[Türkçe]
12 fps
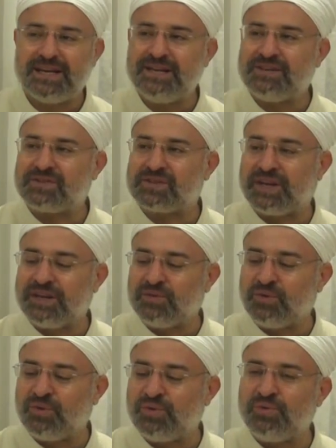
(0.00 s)
insan
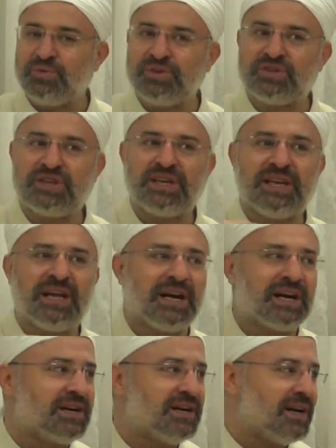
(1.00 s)
olduğunu
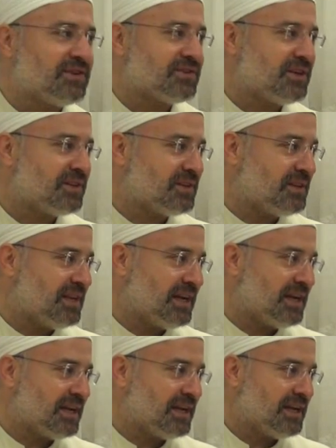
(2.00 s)
cinle kıyas
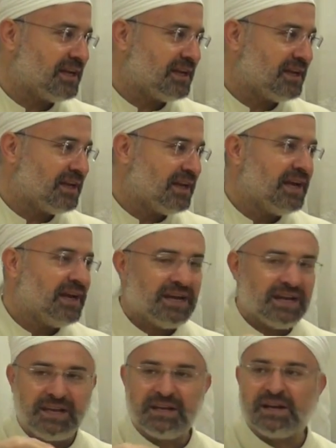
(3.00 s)
ettiler.
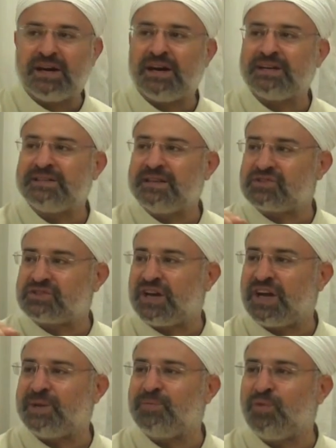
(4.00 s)
İrade
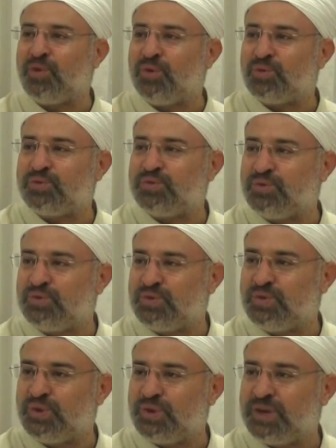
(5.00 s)
sahibi
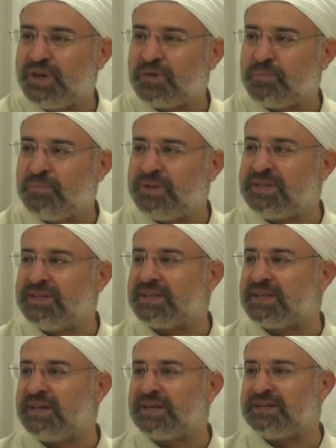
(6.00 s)
olduğunu
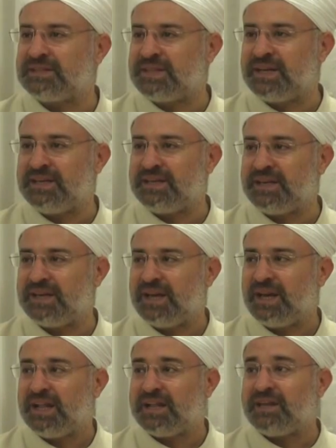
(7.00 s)
bildiklerinden
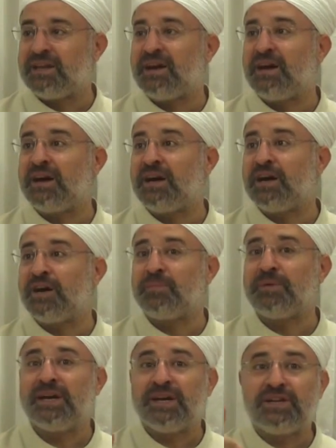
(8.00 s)
Ya Rab
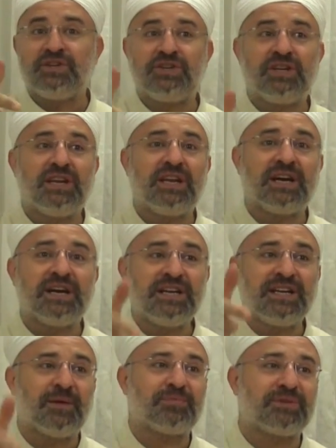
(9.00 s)
cinlerin
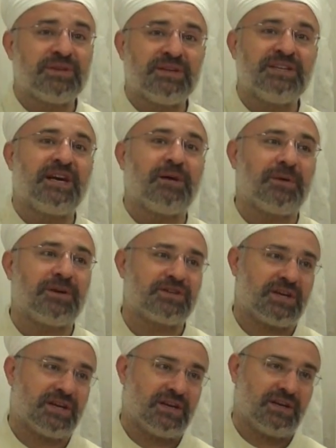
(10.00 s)
yaptığını
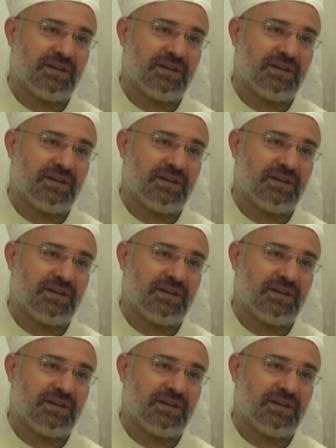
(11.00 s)
yapacak.